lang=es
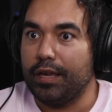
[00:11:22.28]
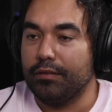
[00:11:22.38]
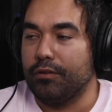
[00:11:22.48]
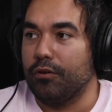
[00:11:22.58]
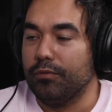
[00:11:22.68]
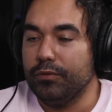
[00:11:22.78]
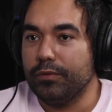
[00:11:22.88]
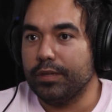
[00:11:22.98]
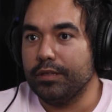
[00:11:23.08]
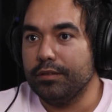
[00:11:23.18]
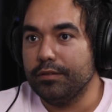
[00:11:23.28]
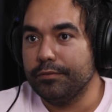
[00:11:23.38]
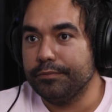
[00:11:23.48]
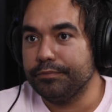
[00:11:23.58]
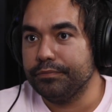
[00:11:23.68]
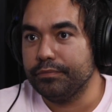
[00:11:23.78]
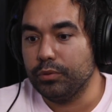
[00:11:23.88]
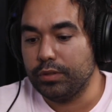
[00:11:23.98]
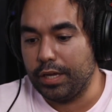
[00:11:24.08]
cayendo, ¿cómo, güey? Sí.